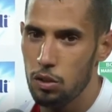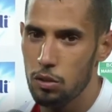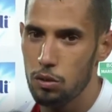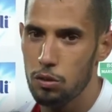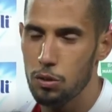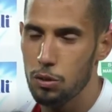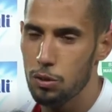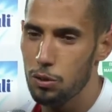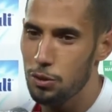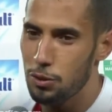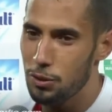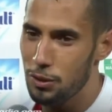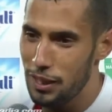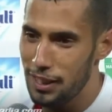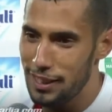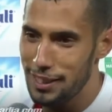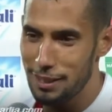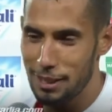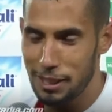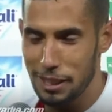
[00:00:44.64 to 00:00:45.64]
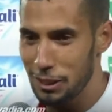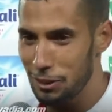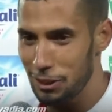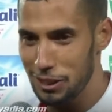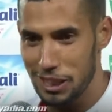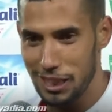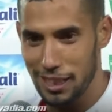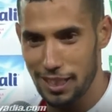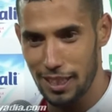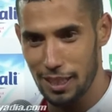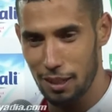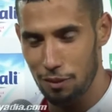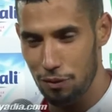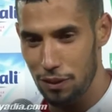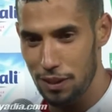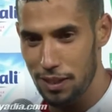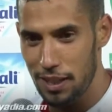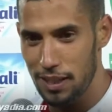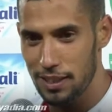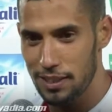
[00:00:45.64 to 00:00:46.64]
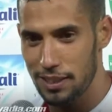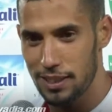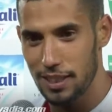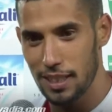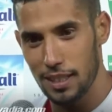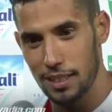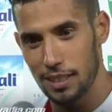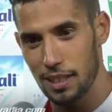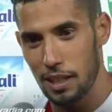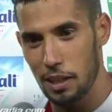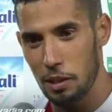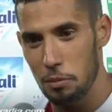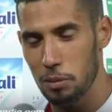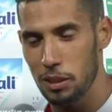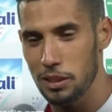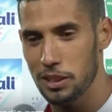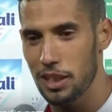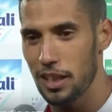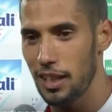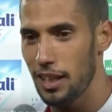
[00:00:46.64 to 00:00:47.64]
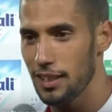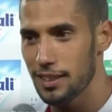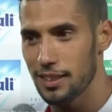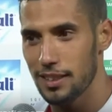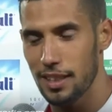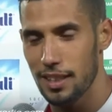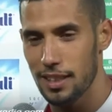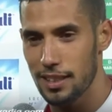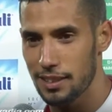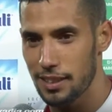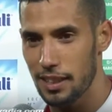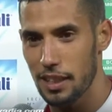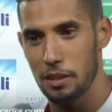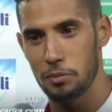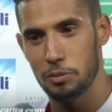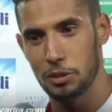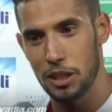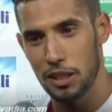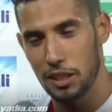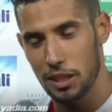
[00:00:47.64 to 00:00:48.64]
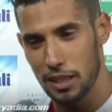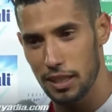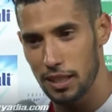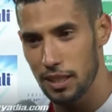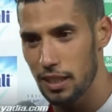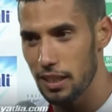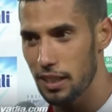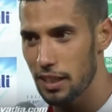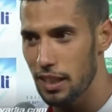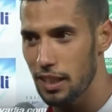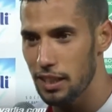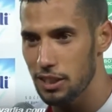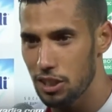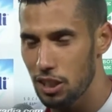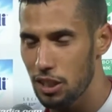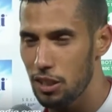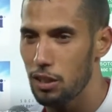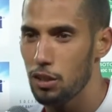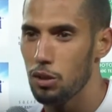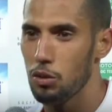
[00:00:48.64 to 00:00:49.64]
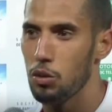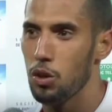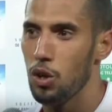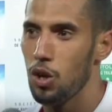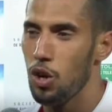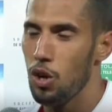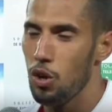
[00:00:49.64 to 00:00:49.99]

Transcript: ويعني كل شيء كيعرف ان هاد السيري ديال لي ماتش اللي عندنا راه صعيب جاك الرجاء